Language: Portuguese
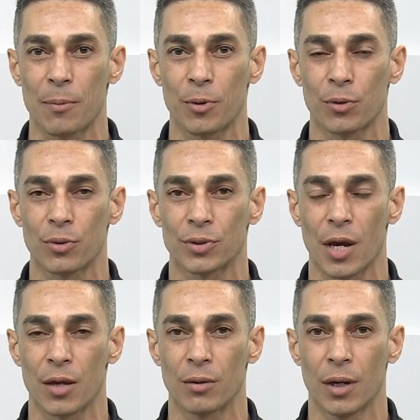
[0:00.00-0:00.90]
para o
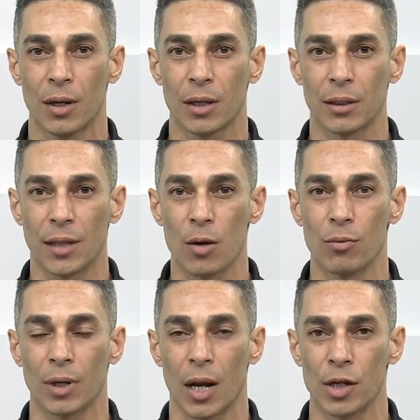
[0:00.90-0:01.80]
Cruzeiro. Que tem
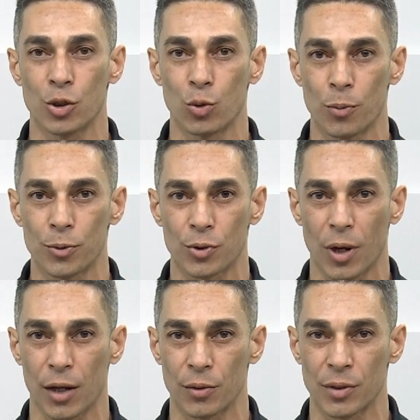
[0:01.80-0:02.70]
um grande grupo de
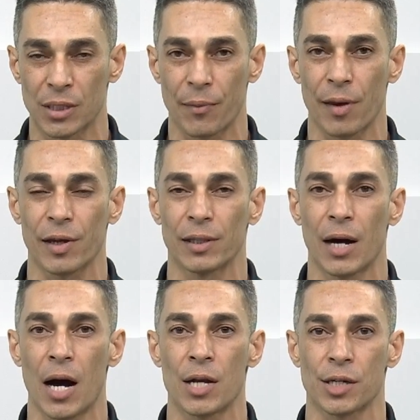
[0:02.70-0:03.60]
jogadores, é bem
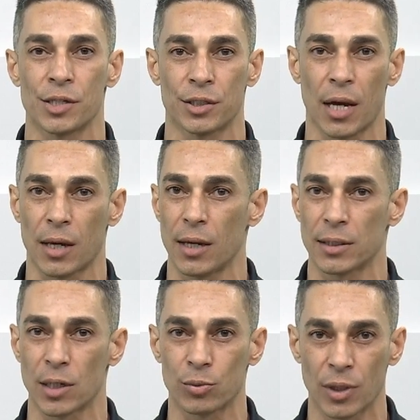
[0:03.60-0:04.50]
verdade, que a gente está aqui
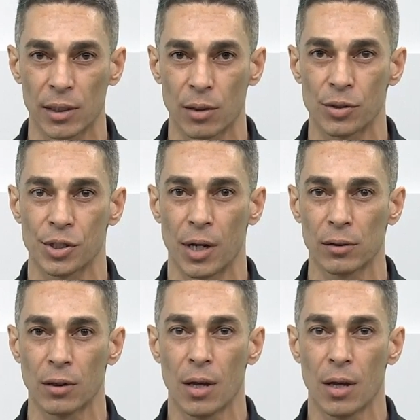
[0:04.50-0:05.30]
exaltando, elogiando,